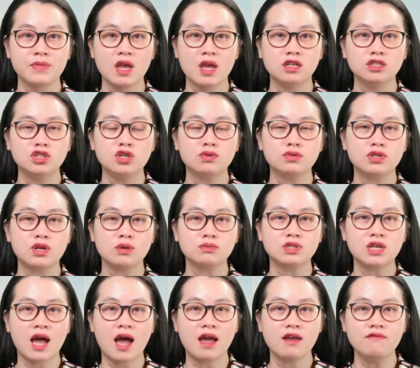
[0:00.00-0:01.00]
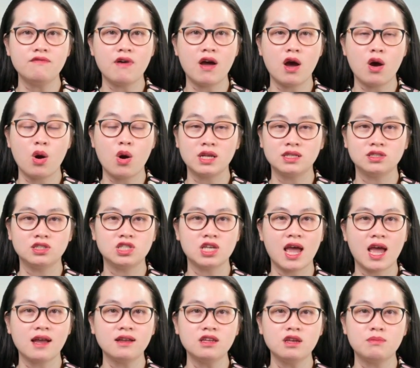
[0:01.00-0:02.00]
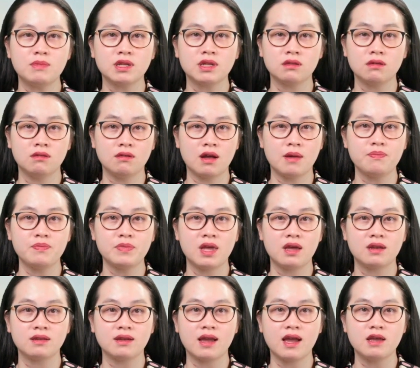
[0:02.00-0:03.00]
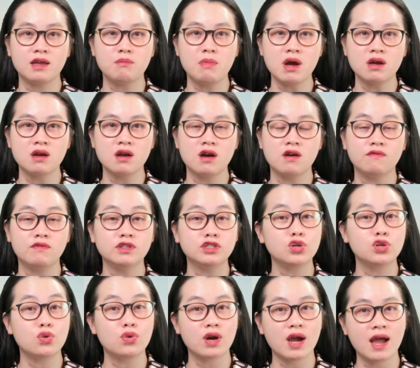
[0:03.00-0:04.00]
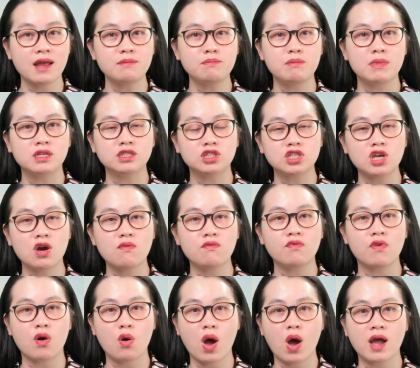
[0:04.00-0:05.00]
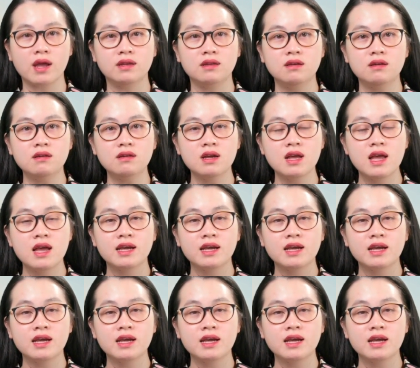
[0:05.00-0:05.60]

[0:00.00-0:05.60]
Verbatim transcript: Dù rộng rãi và hoành tráng nhưng mà Tử Cấm Thành gây bất ngờ với du khách bên trong và ngoài nước